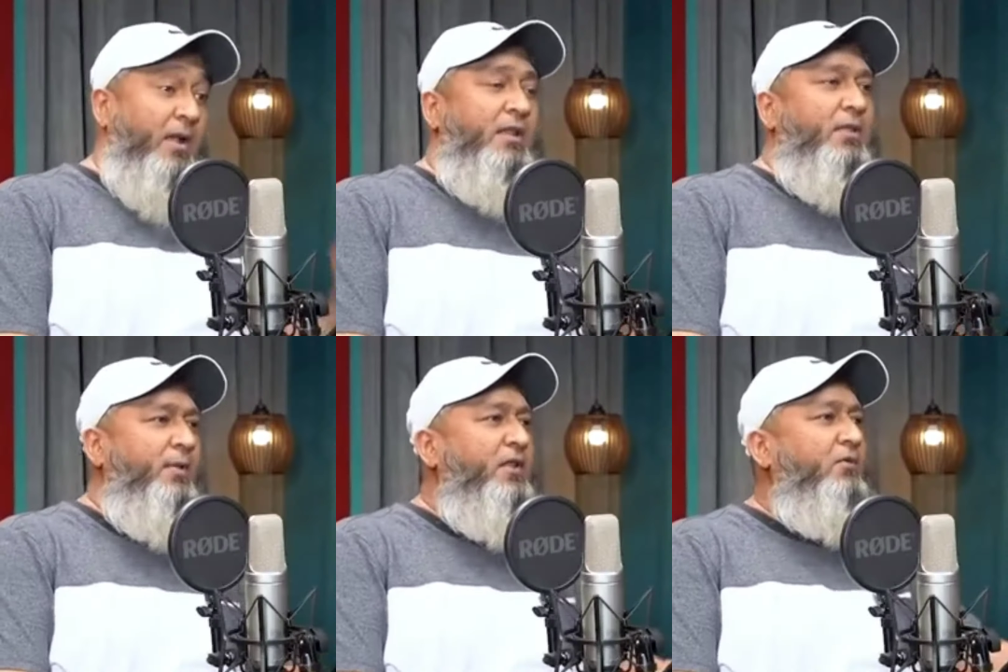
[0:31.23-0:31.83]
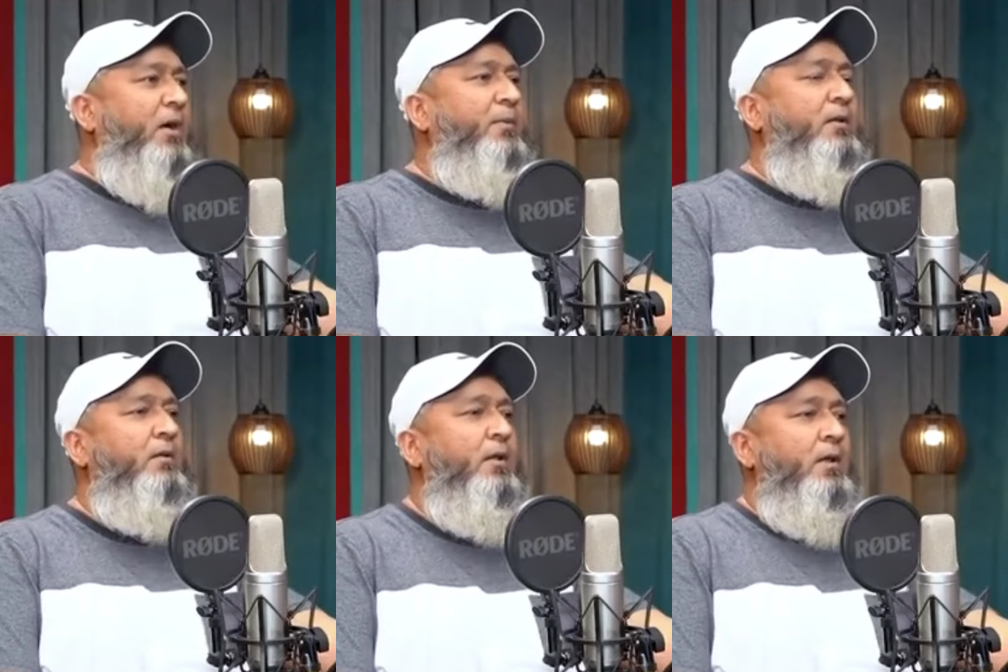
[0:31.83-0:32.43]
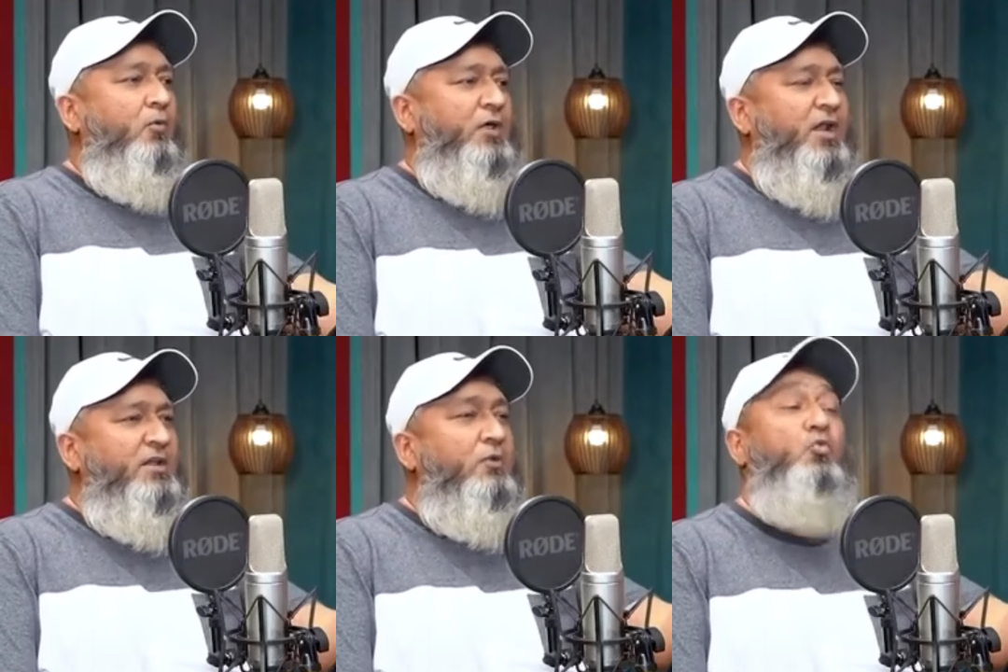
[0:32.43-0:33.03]
बैठ के मैंने वहाँ पर वो
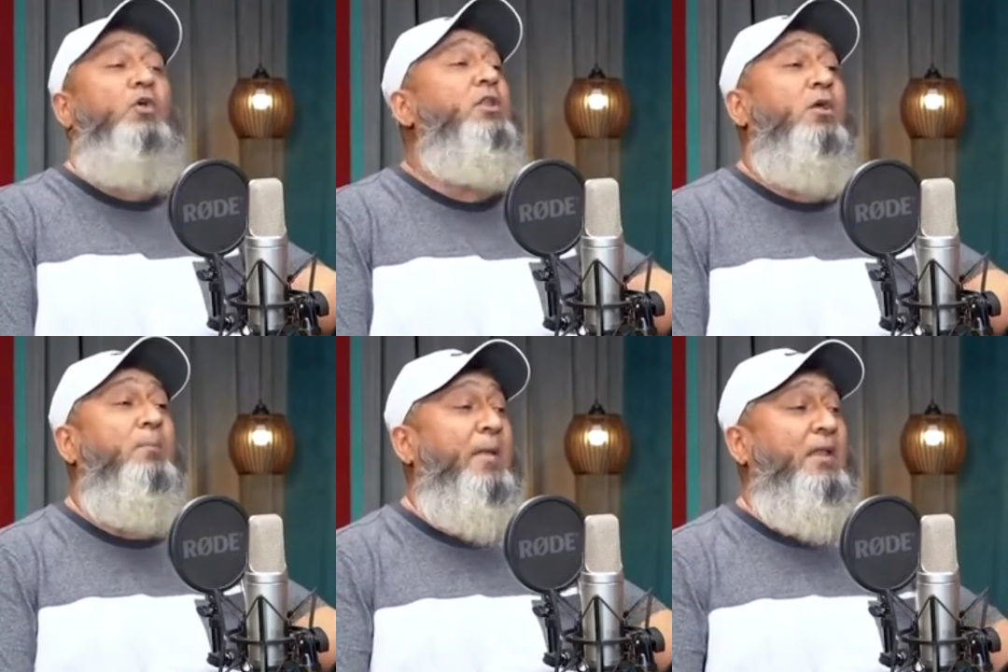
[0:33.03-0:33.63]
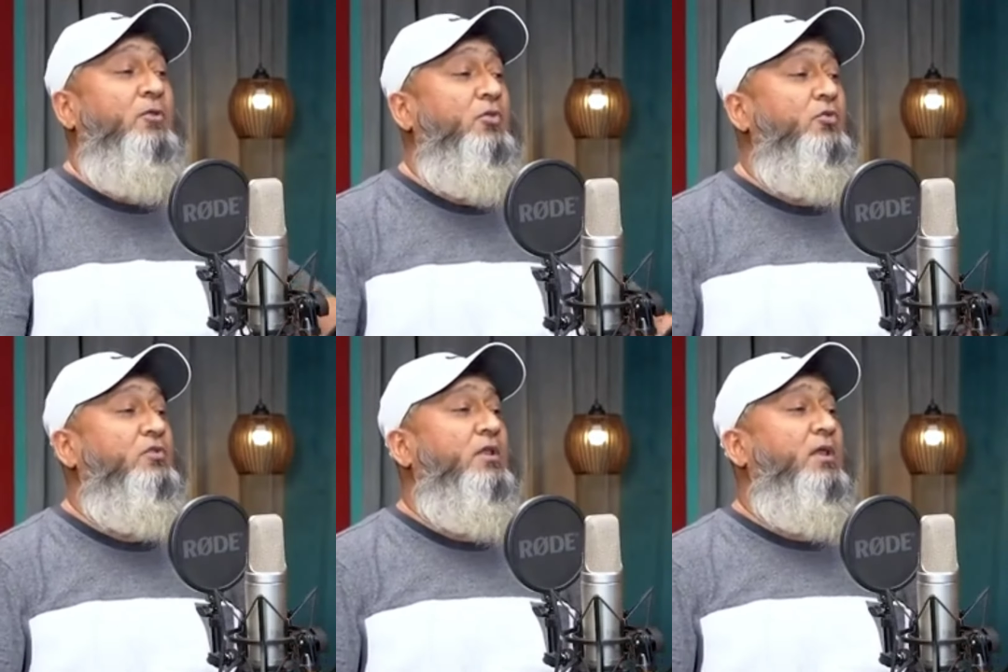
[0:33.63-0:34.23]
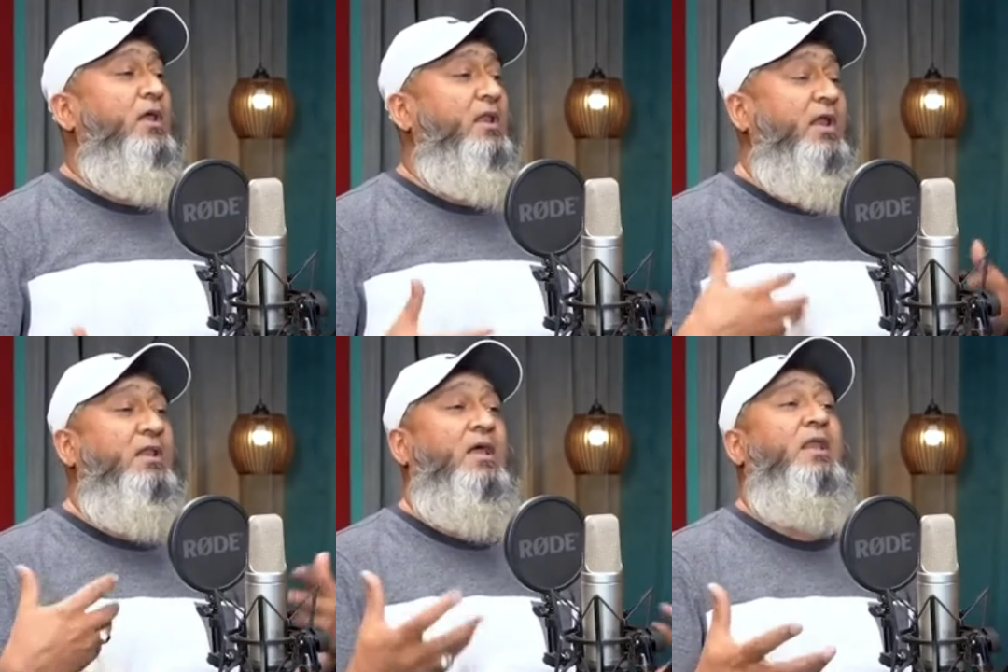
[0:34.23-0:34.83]
कैरेक्टर क्योंकि जैसे पहले तो ये होता था कि
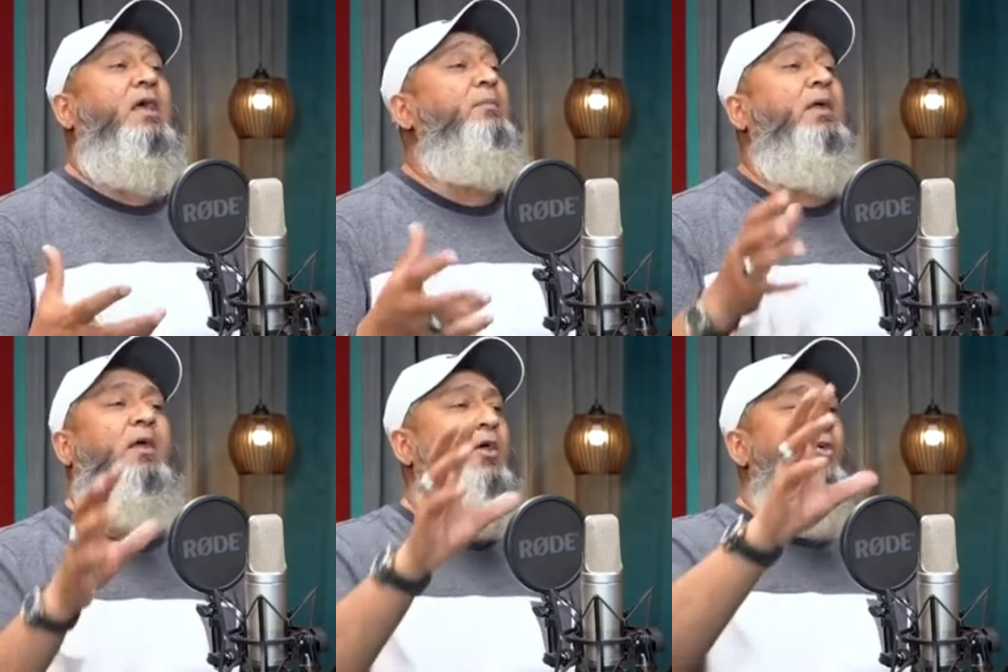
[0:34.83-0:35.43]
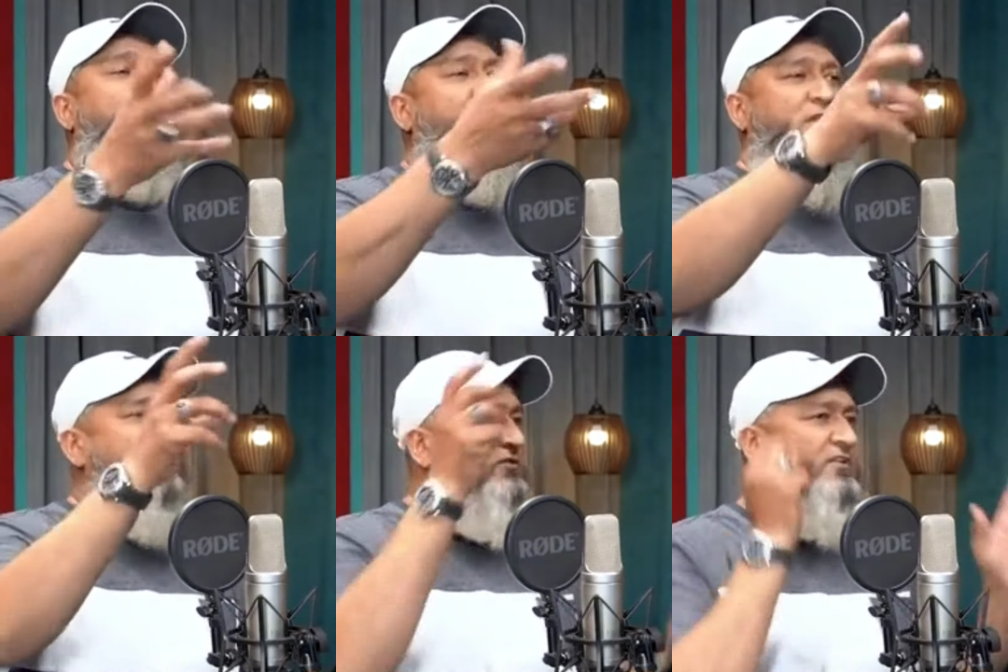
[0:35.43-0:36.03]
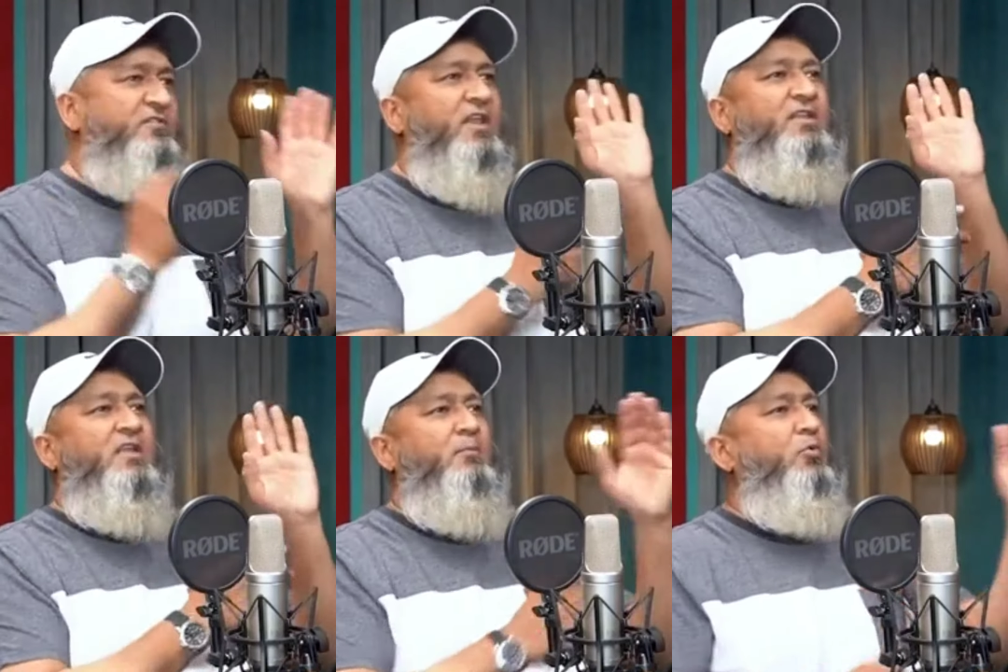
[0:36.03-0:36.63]
रियल करना हमें कोई ये चीज़ नहीं
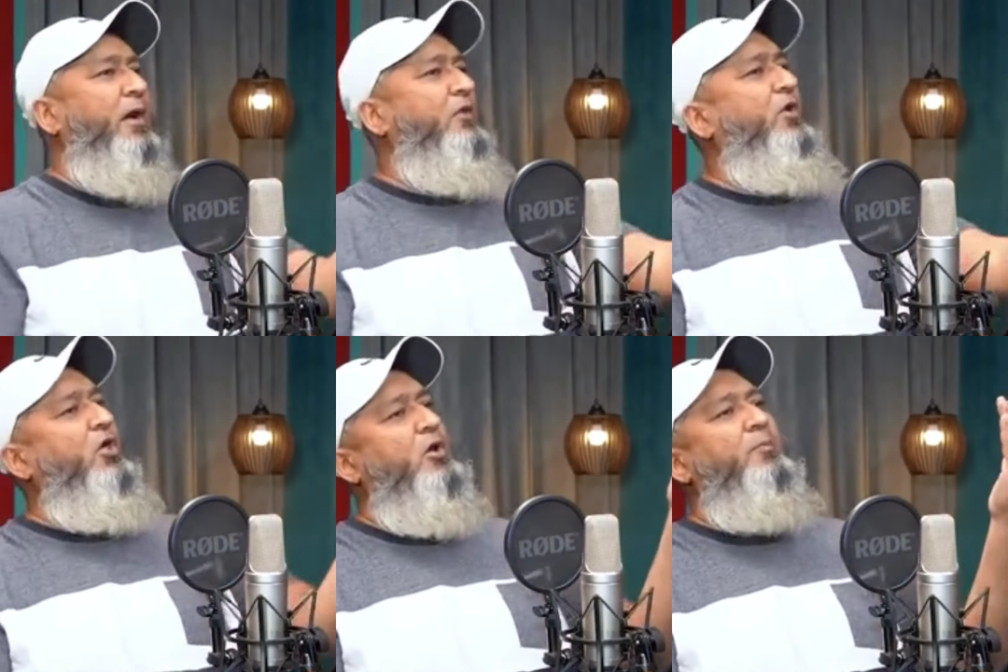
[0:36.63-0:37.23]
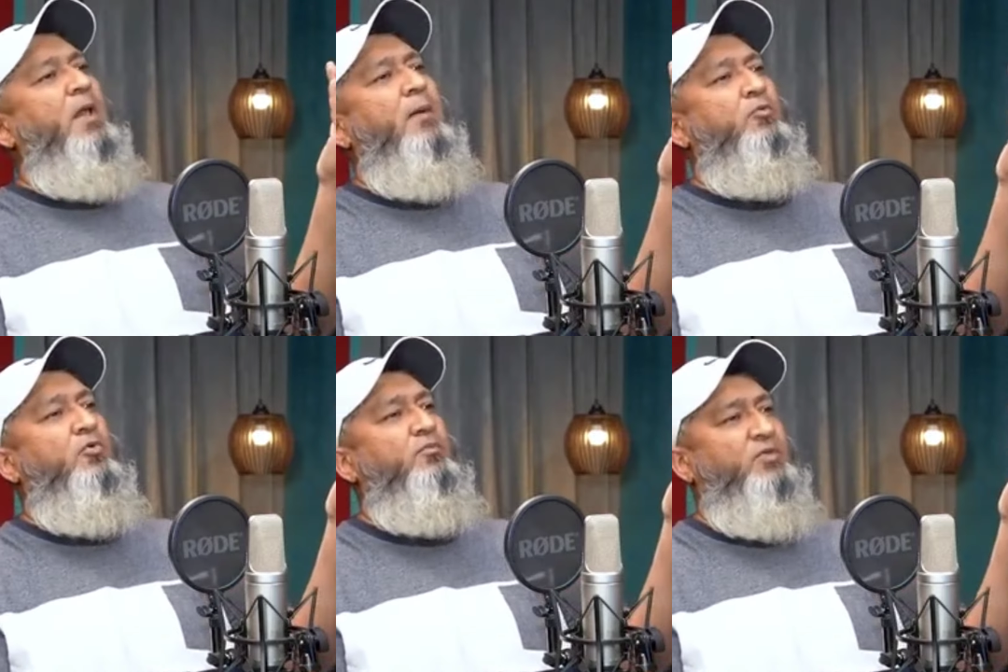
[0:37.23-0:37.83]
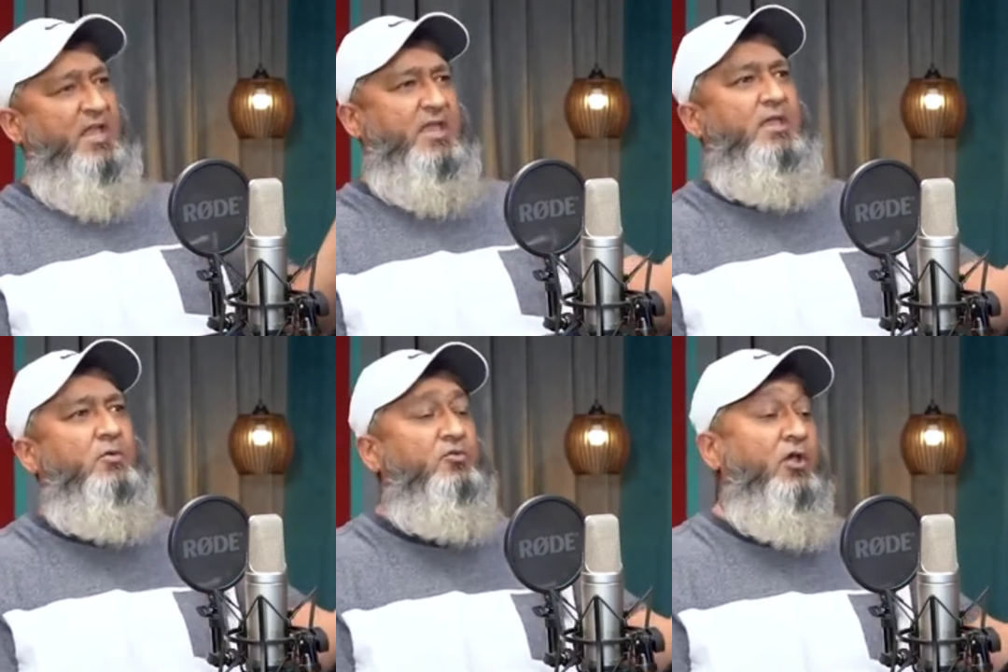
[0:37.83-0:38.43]
थी कि हम मोबाइल उठाए और अपने आप को देखें
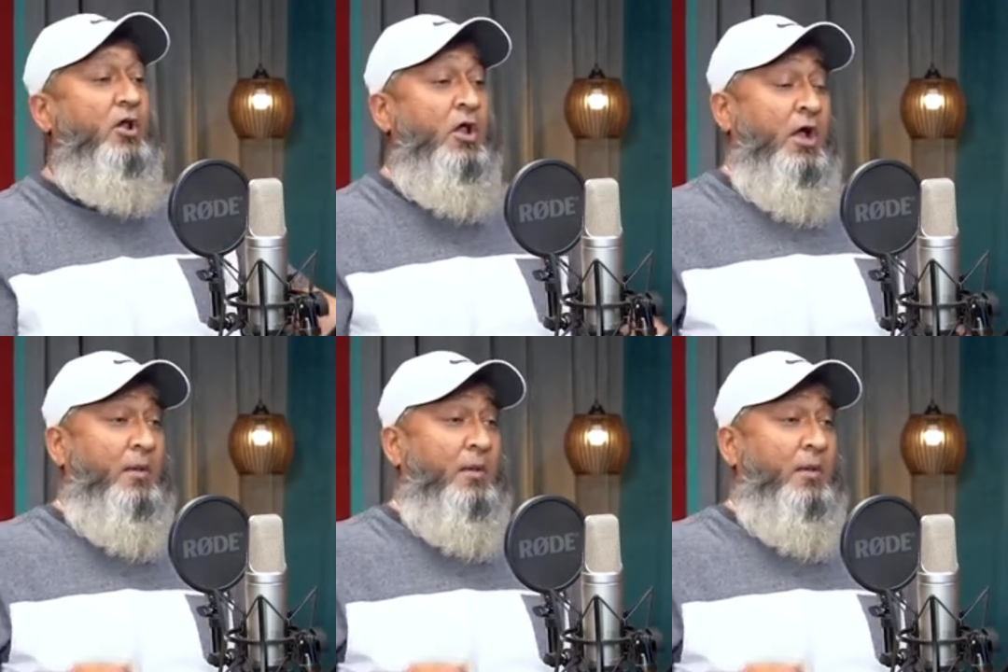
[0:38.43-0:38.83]
या कुछ हम्म।